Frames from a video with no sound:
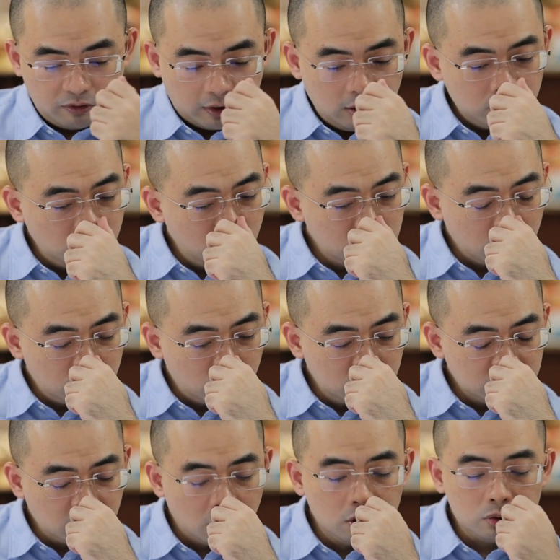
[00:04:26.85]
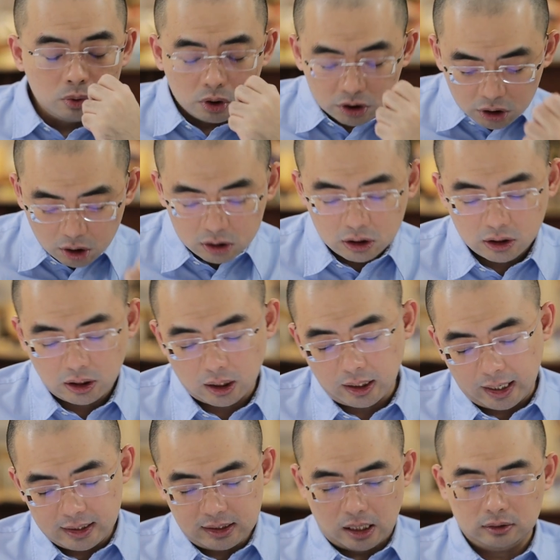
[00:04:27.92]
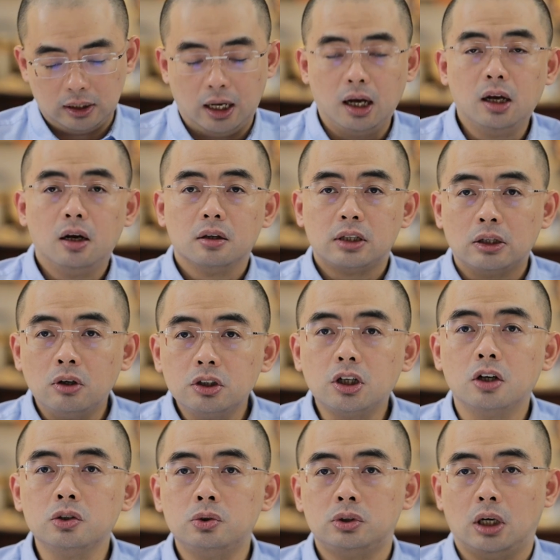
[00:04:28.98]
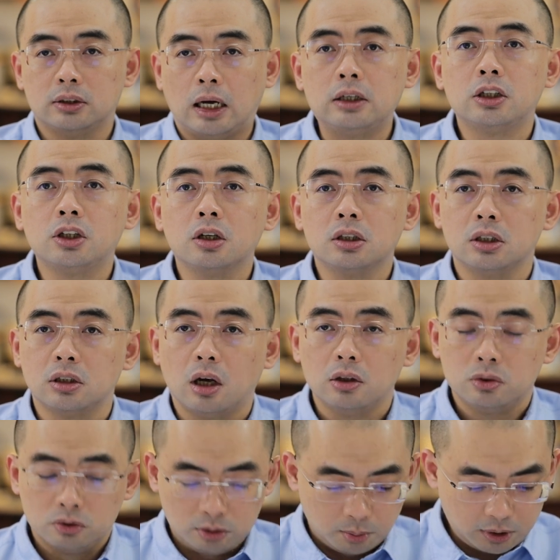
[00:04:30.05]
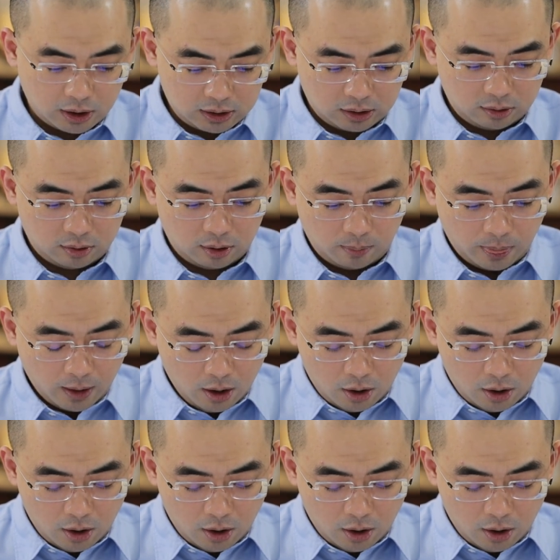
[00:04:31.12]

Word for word: 反正最后呢，从程序正义上来讲呢，他从程序上他是正义的，就这么个意思。